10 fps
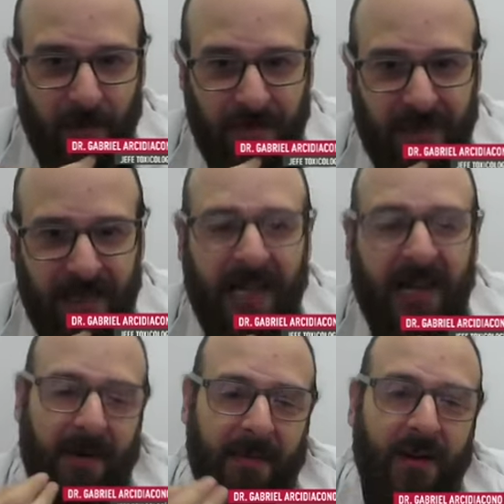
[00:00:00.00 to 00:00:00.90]
¿sí? Hay que
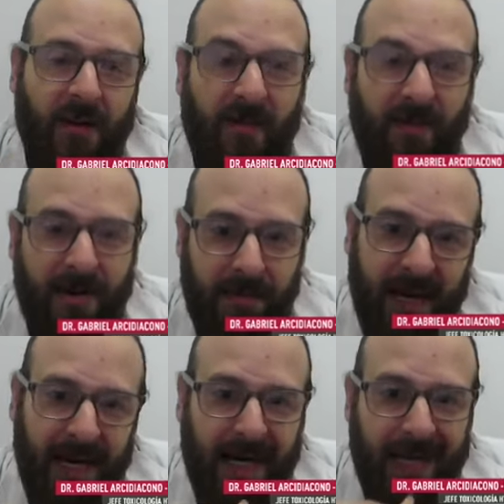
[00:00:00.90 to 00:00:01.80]
primero
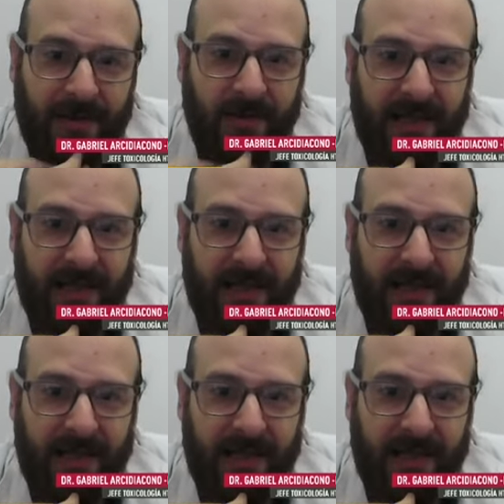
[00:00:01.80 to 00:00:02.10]
confirmar el caso